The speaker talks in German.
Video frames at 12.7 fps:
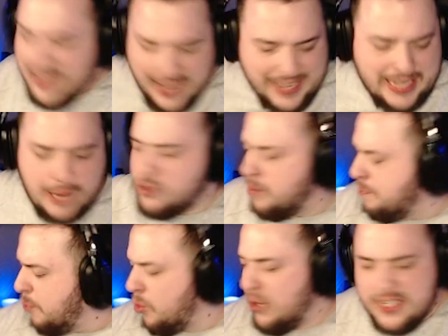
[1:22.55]
Ich habe so Bock,
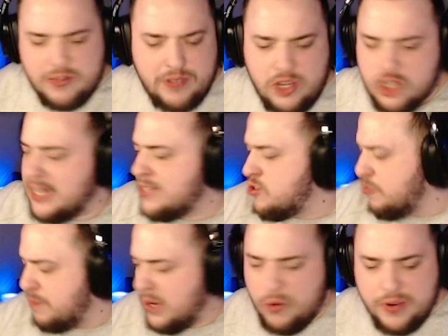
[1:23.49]
gleich so eine Stadt zu
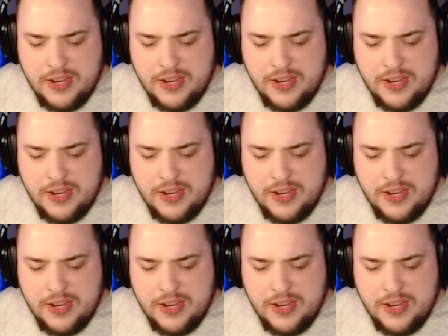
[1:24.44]
bauen,